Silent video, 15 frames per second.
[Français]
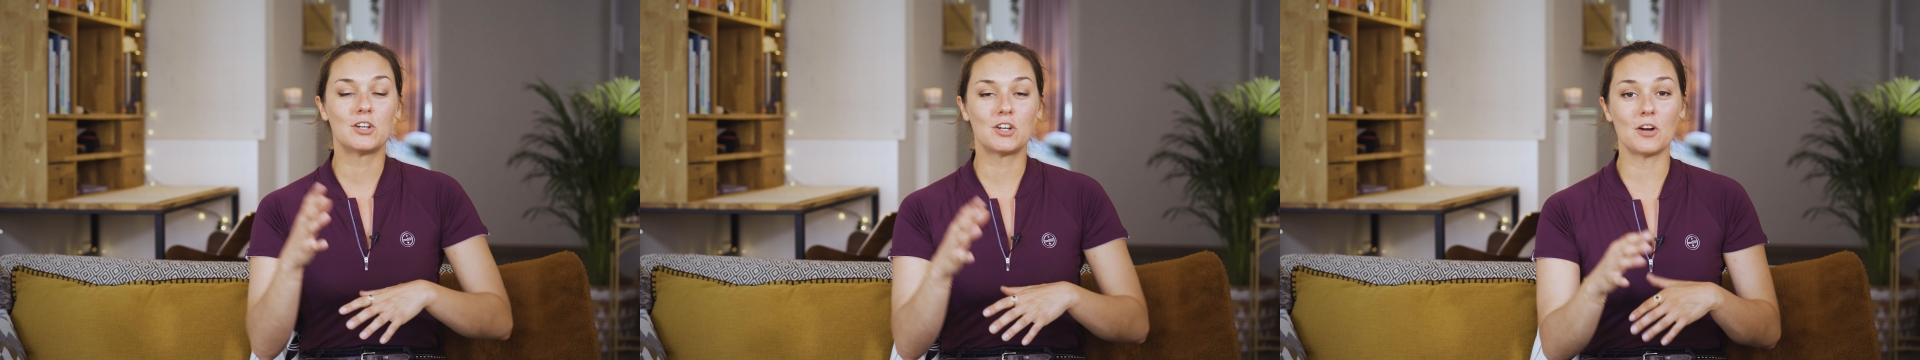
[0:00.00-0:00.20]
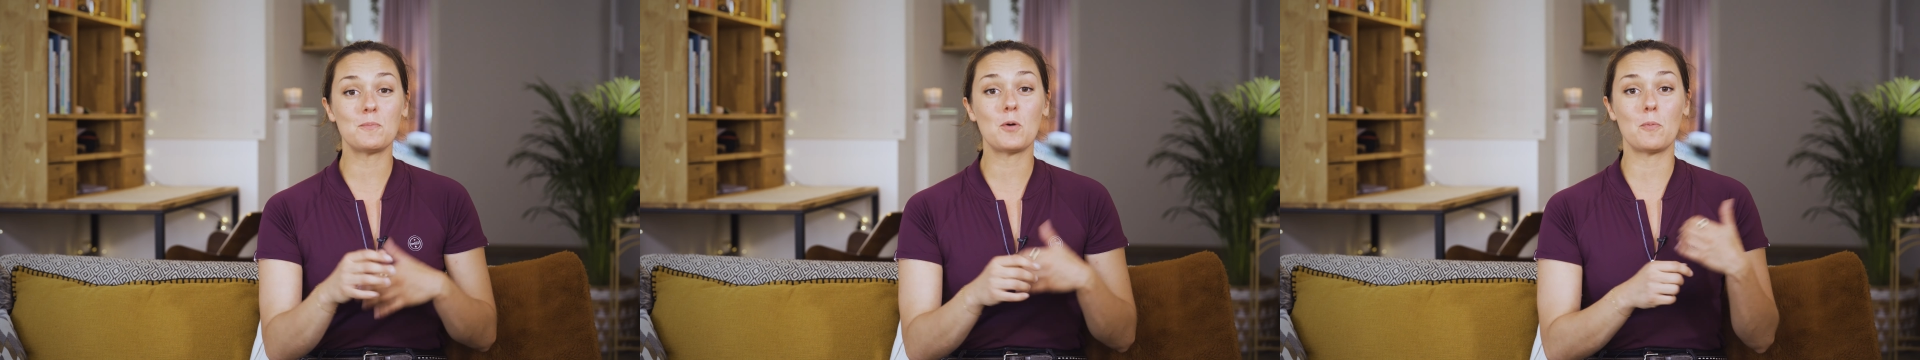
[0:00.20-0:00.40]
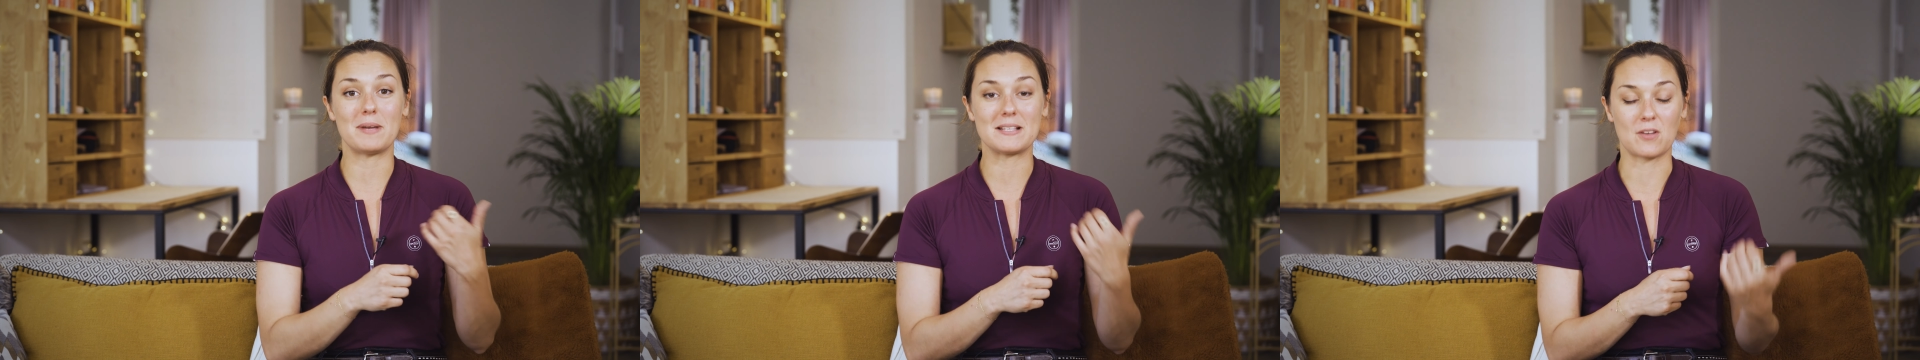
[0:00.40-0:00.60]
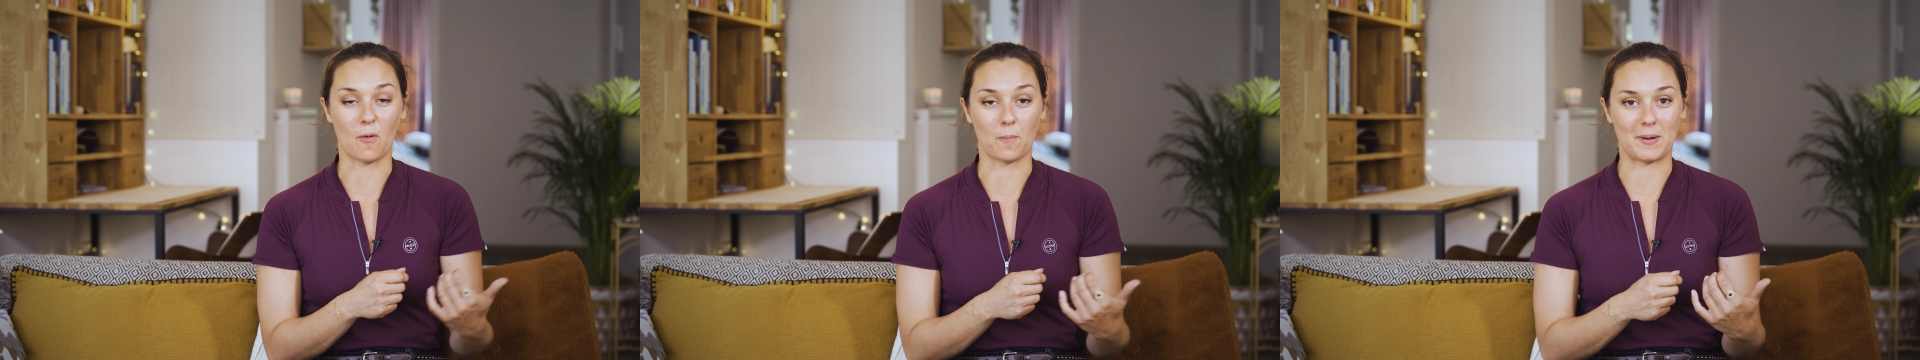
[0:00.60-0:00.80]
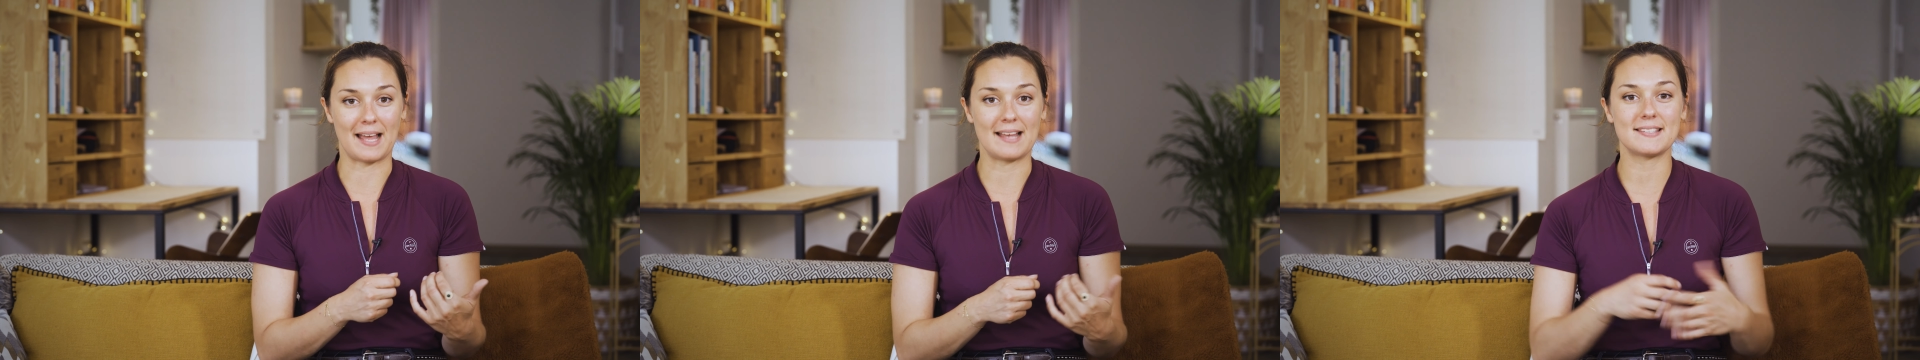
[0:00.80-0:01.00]
comment mettre
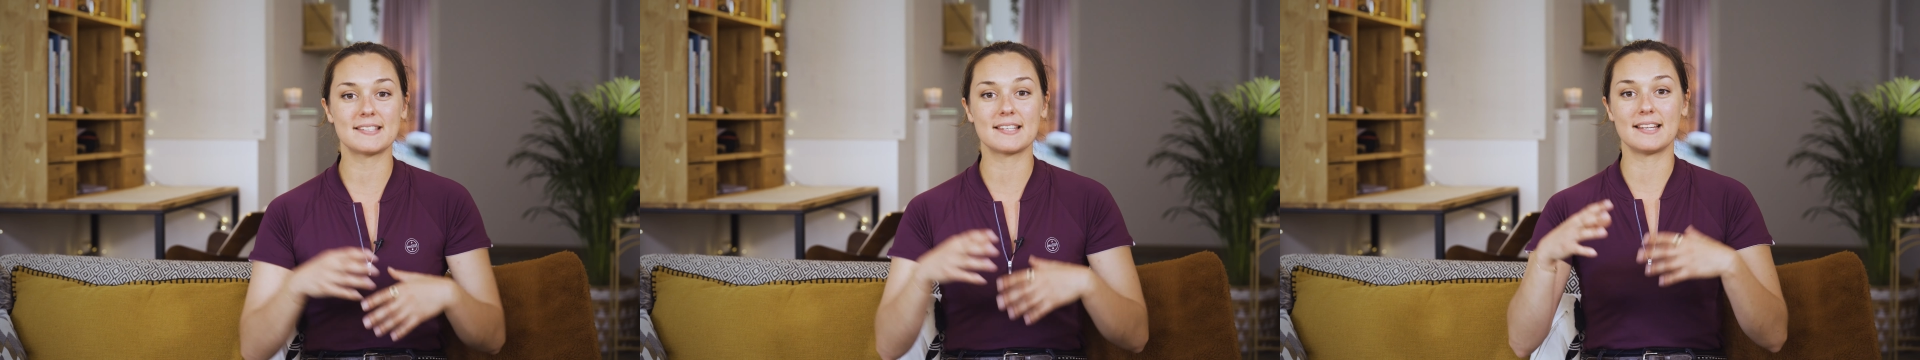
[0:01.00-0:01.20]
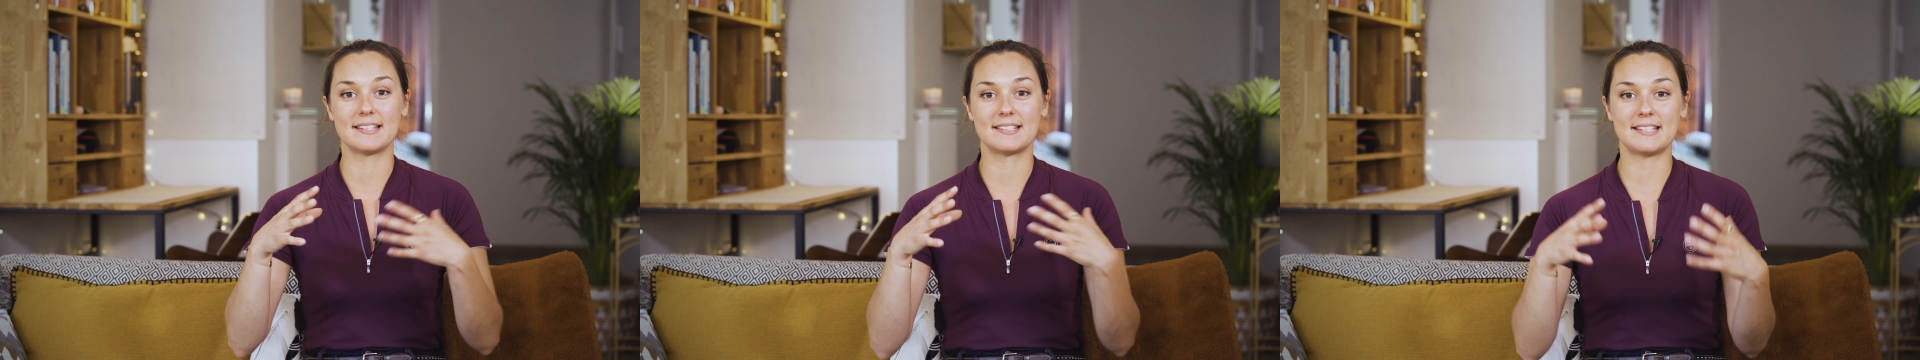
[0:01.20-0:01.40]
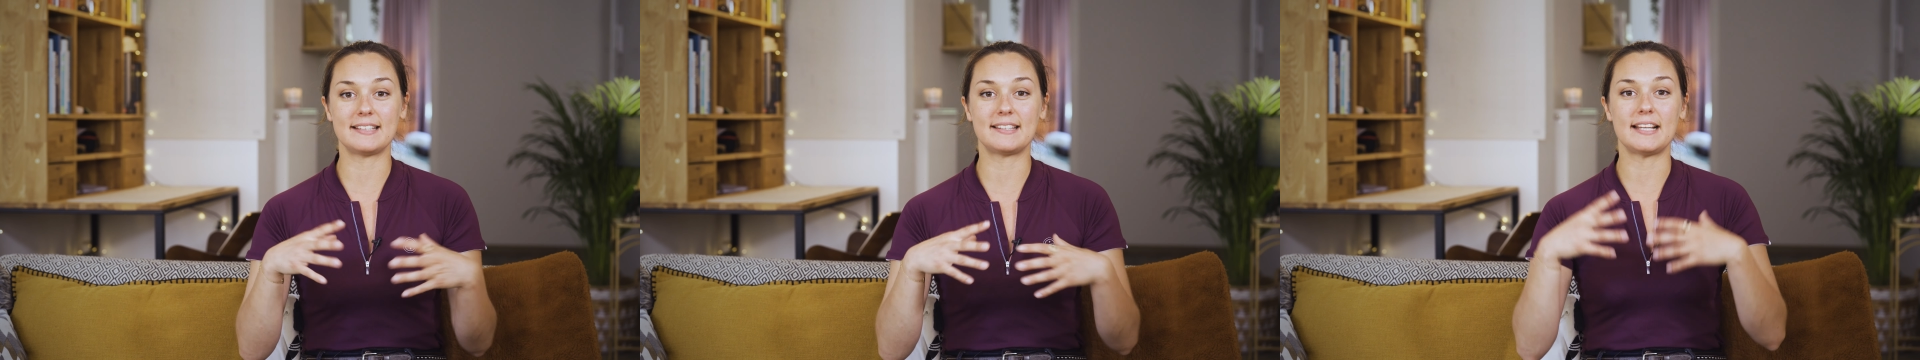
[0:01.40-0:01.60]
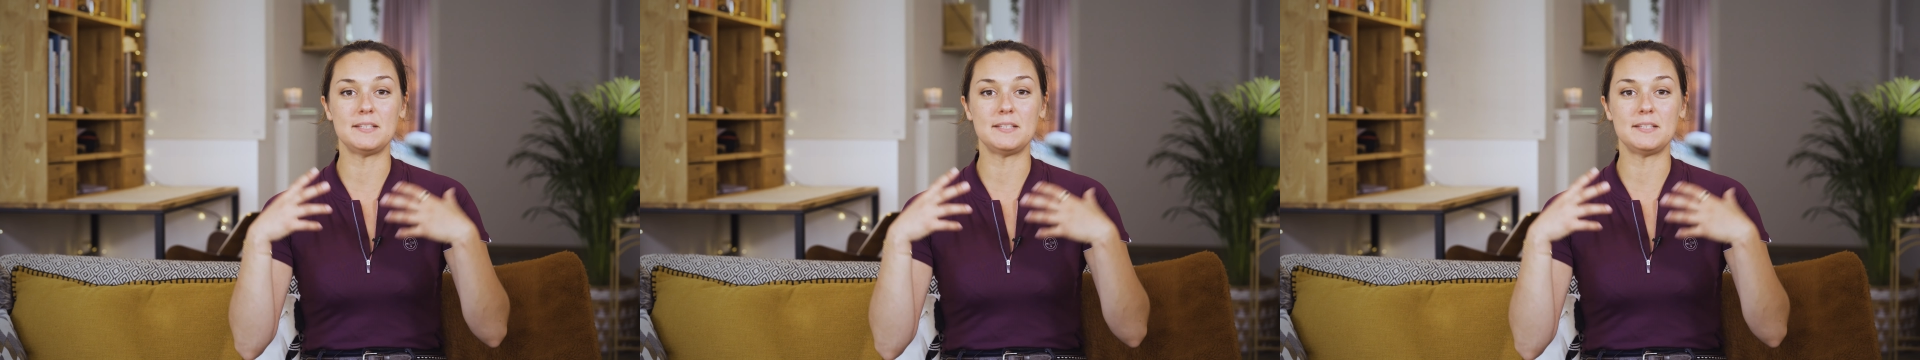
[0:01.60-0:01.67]
en place cette